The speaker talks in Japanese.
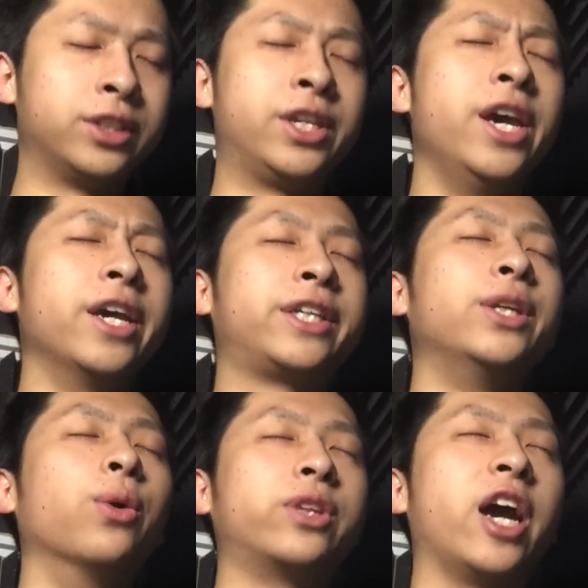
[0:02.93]
世
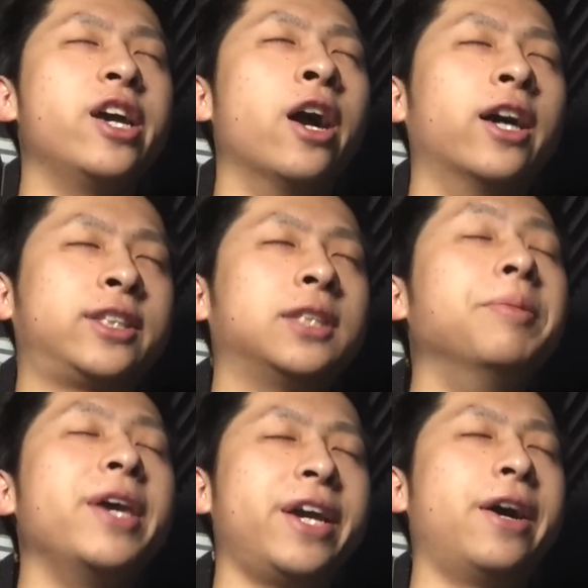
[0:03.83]
紀の大発
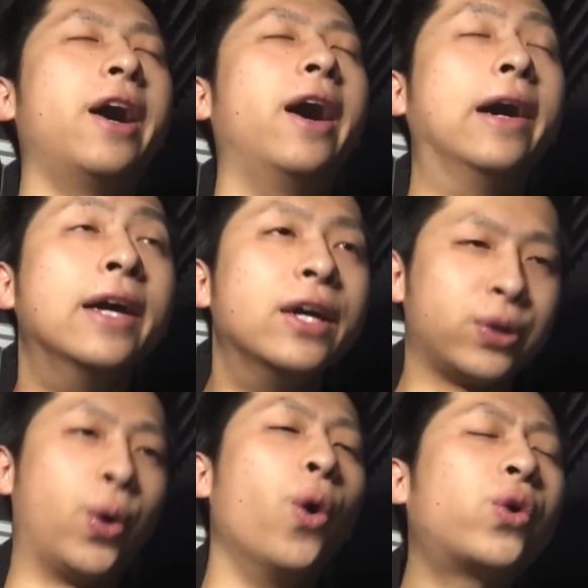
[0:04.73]
明
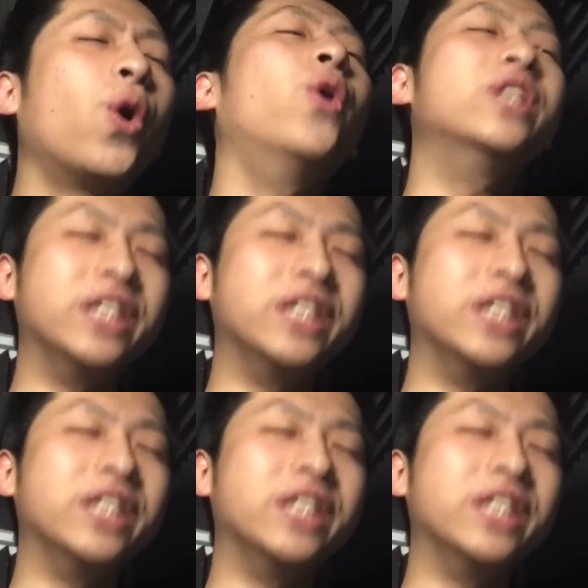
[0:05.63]
が、ここ